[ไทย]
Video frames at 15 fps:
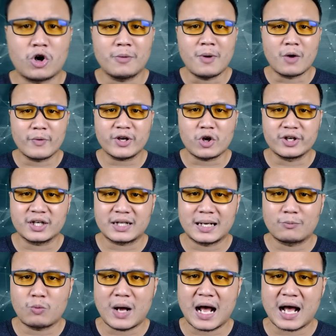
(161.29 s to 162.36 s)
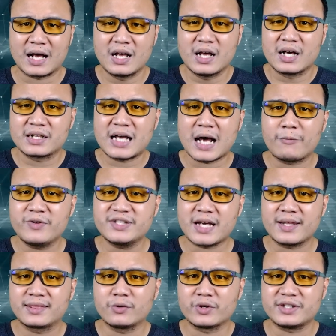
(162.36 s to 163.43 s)
ขอบอกไว้ก่อนนะครับว่างานวิจั
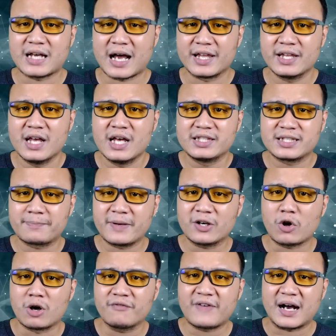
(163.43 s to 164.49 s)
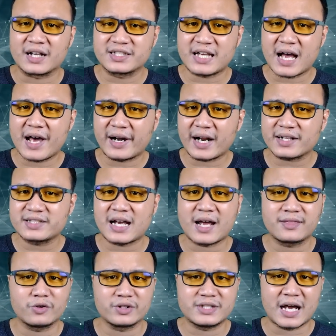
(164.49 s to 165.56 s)
ยส่วนใหญ่จะเป็นของฝั่งชายรักชา
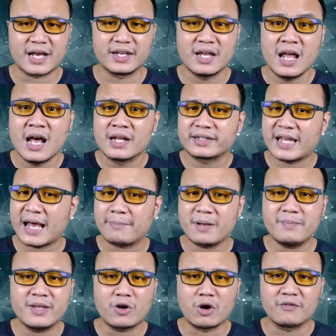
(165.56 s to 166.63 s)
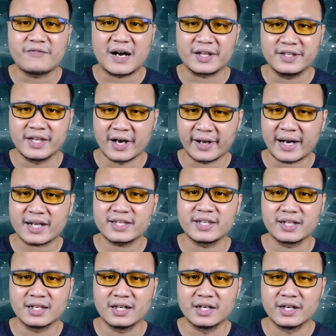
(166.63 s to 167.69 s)
ยส่วนใหญ่แทบไม่มีของฝั่งหญิงรักห
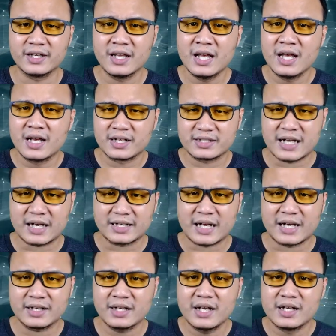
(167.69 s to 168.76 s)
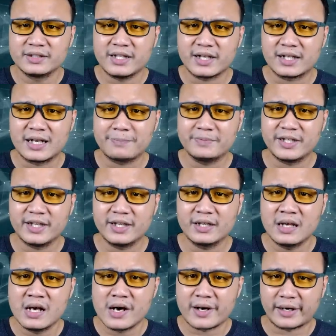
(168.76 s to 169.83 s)
ญิงเลยดังนั้นในคลิปนี้
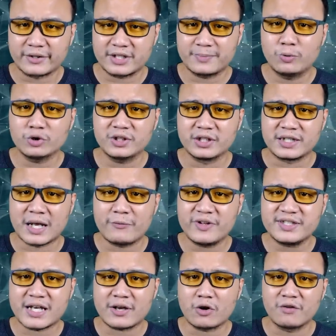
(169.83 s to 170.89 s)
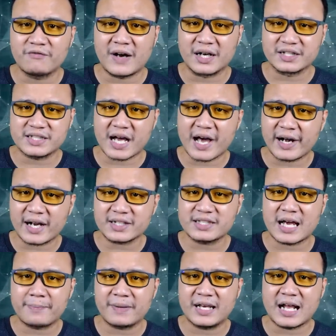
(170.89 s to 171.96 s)
เราจะพูดถึงงานวิจัยของฝั่งชายรัก
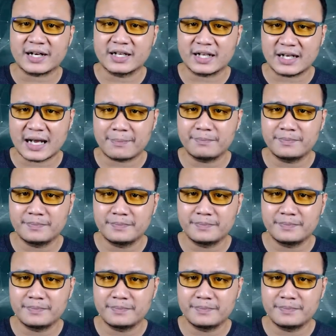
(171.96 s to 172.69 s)
ชายเป็นหลักนะครับ